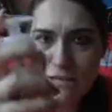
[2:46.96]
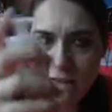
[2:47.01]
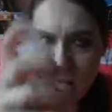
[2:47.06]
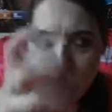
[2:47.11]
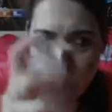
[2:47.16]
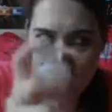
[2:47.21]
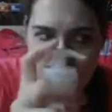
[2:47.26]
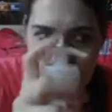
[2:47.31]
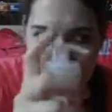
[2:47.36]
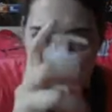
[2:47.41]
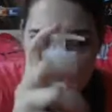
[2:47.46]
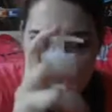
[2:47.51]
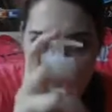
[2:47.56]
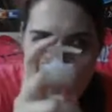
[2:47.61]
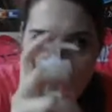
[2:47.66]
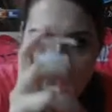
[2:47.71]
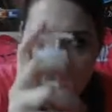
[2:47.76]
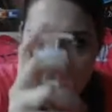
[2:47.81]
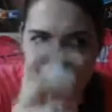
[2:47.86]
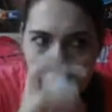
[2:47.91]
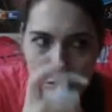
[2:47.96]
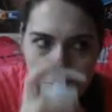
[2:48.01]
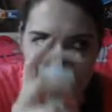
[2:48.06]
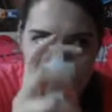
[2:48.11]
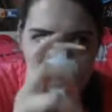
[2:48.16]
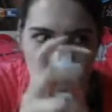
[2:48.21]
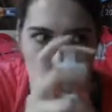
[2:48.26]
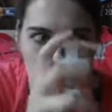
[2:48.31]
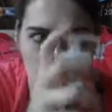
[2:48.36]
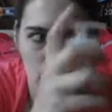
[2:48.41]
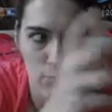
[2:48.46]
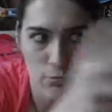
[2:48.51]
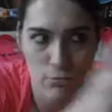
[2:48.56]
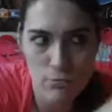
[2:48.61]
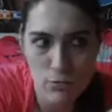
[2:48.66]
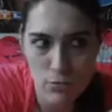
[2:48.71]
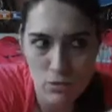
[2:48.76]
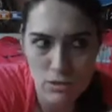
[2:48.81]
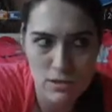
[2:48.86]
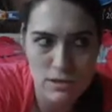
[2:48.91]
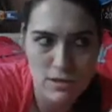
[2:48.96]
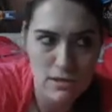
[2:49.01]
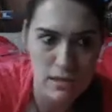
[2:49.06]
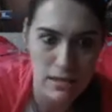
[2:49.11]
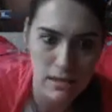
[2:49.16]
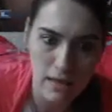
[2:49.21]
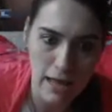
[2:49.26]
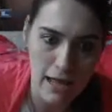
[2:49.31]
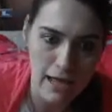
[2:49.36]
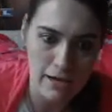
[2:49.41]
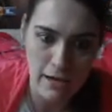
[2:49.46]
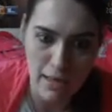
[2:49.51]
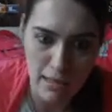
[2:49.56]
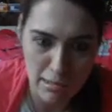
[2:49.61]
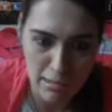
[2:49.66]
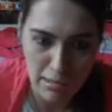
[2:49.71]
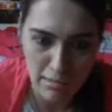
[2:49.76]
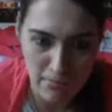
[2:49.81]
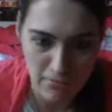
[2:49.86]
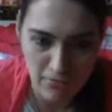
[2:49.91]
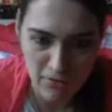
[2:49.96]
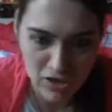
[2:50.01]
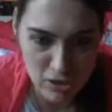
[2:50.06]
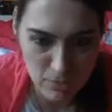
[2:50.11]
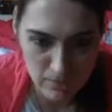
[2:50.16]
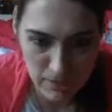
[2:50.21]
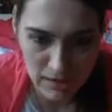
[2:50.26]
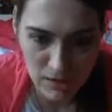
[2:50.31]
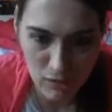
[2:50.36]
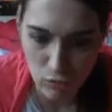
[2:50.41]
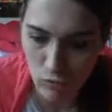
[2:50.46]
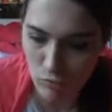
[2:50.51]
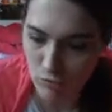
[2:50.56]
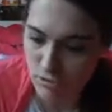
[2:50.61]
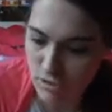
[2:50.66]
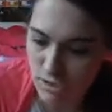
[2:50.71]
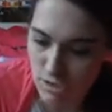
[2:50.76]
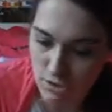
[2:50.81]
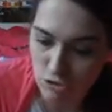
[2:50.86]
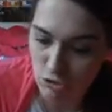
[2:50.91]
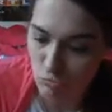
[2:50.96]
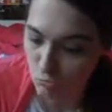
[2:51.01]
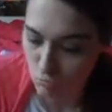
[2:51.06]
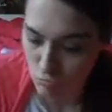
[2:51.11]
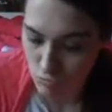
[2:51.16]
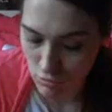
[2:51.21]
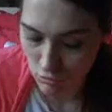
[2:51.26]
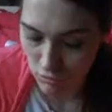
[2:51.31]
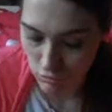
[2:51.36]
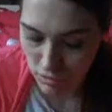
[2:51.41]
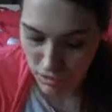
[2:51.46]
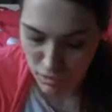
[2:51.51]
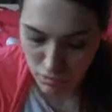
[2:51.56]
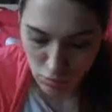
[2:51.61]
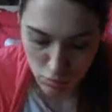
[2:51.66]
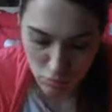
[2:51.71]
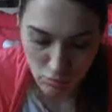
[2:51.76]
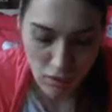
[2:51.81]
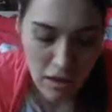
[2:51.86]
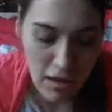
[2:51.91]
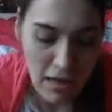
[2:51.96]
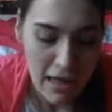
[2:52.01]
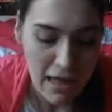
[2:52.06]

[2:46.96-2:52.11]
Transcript: ich das sonst ja auch so pumpen und kann das im Waschbecken runterspülen oder so.